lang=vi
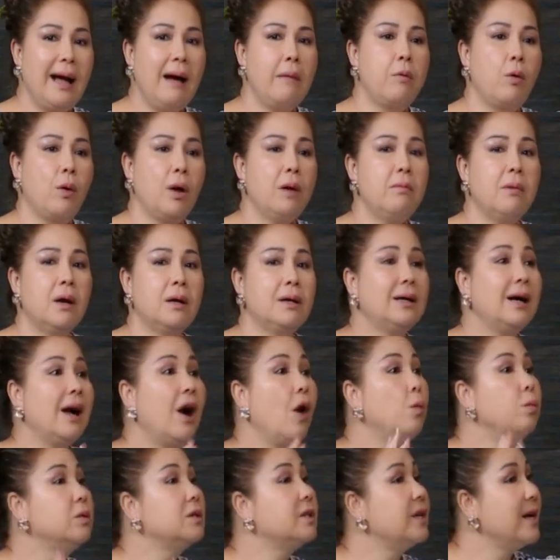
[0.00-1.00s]
ra một cái bệnh
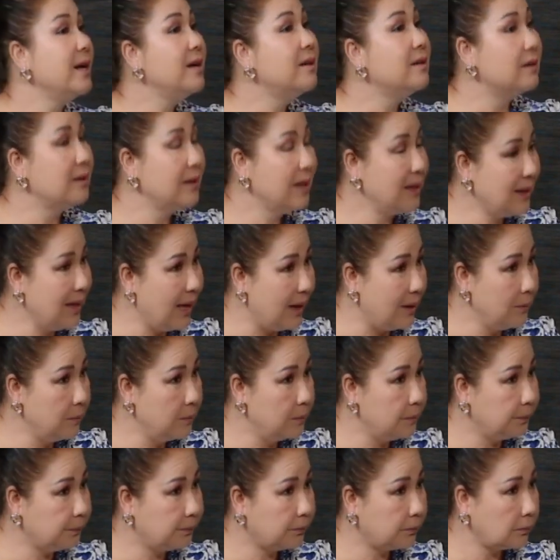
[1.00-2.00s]
không trị được nghe thảo
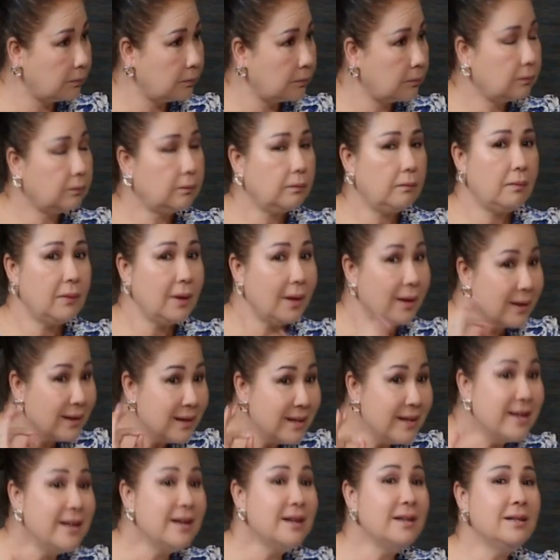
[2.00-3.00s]
yeah. Dạ.
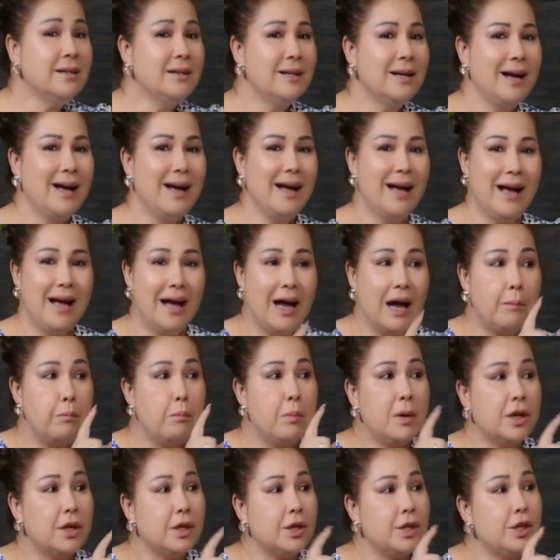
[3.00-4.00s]
nhưng
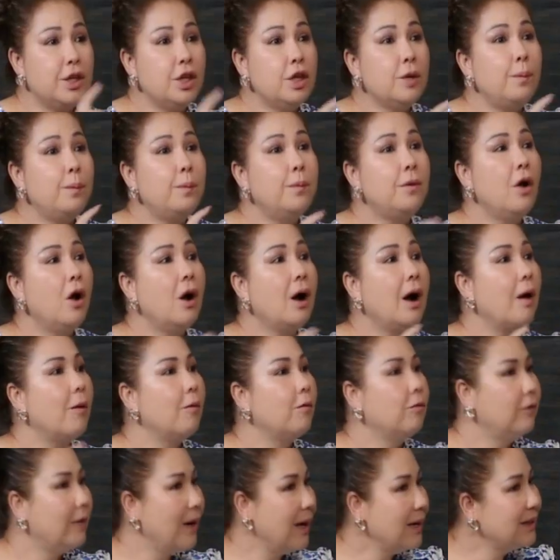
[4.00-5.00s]
mình giúp nó
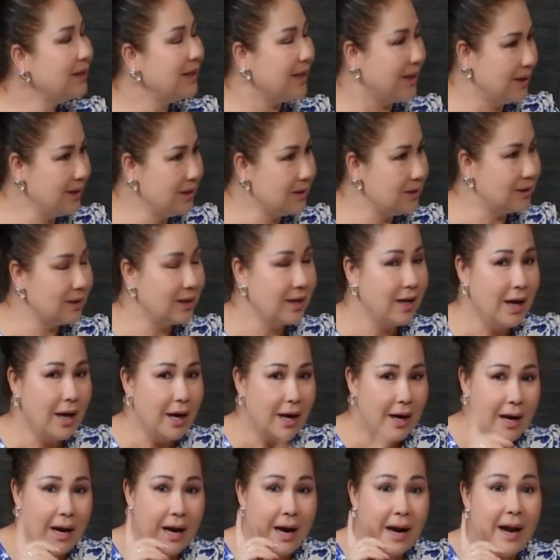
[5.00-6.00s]
không phát triển được
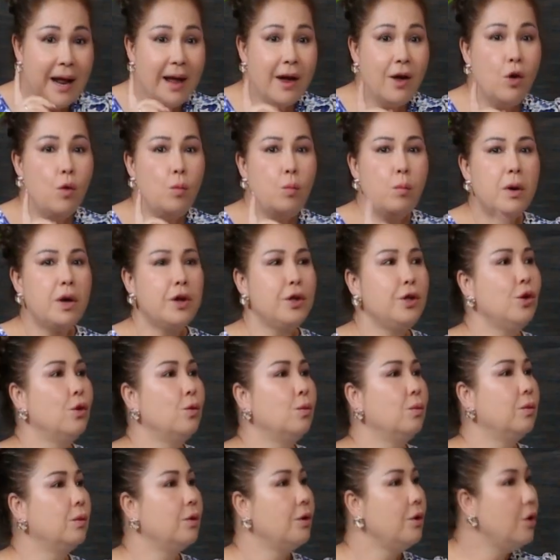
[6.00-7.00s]
nếu mình
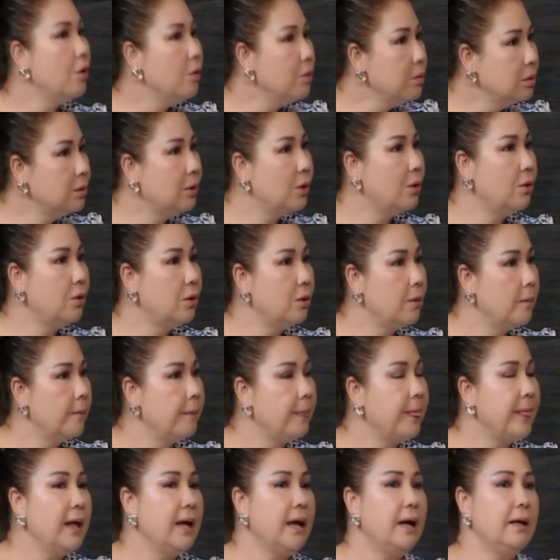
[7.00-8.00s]
dùng đúng thuốc
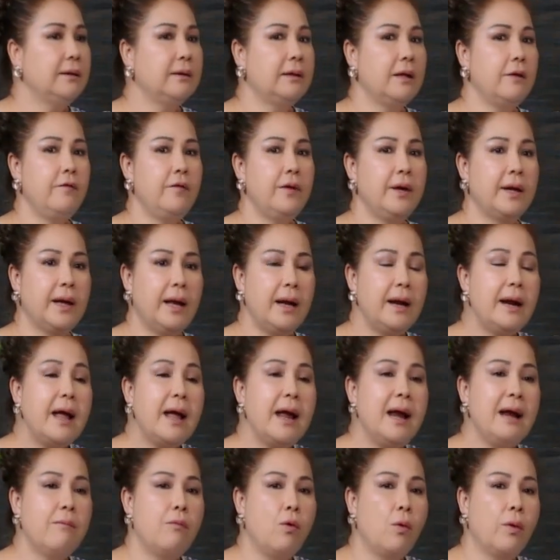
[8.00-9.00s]
tại vì cái
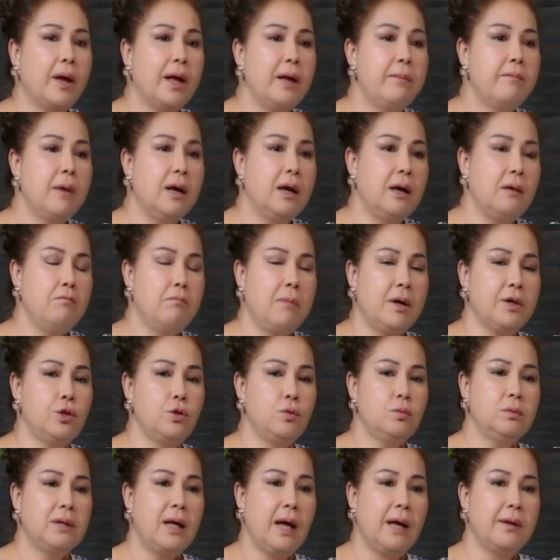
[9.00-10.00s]
đây là một cái bệnh mà
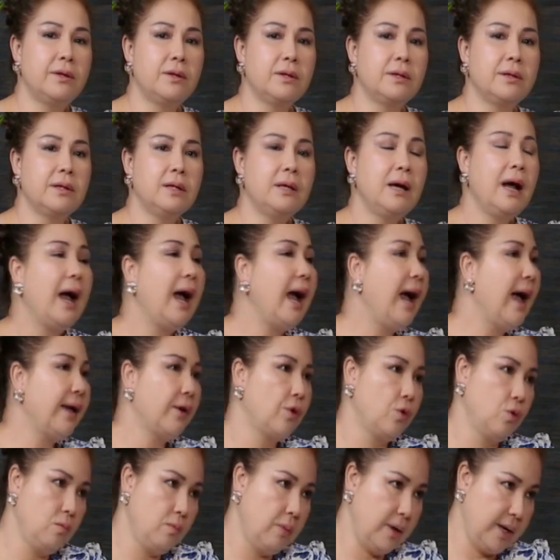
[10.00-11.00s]
chúng ta dường như ai
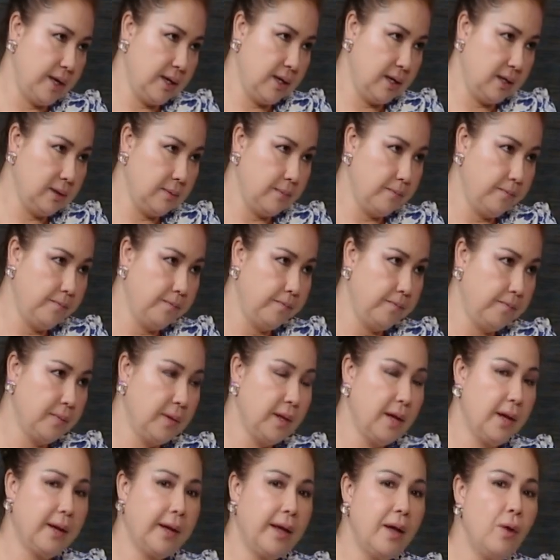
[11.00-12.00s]
cũng bị hết yeah.
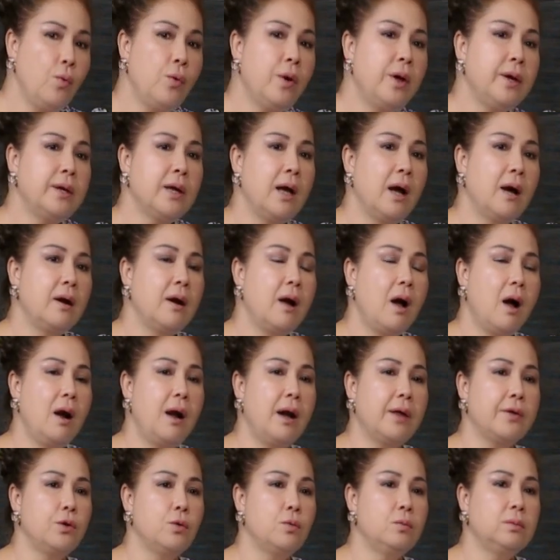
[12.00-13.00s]
Dạ. cái nguyên nhân đó
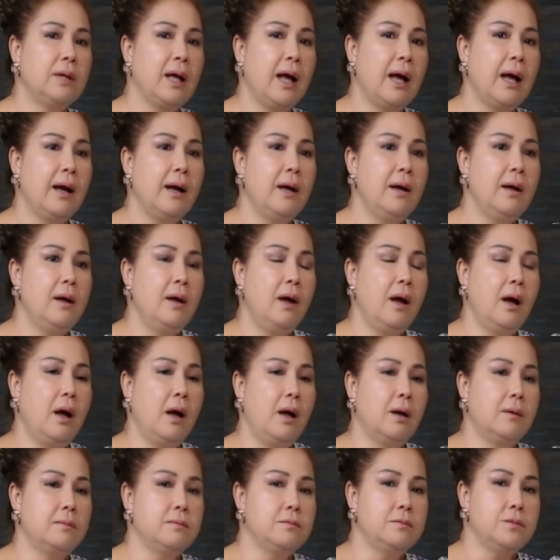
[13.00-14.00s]
là chúng ta
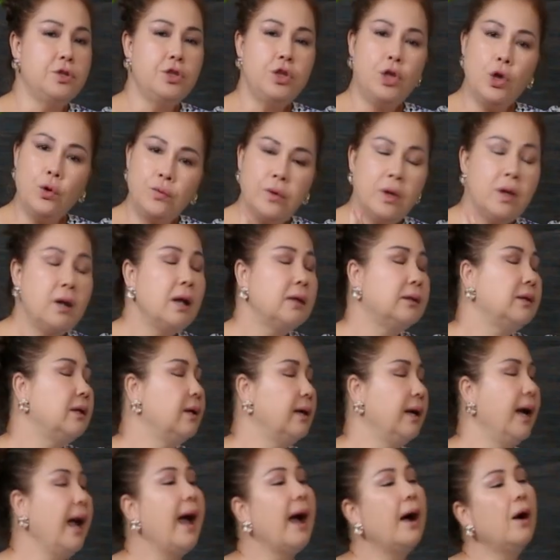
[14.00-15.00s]
um, nhiều nhất là từ cái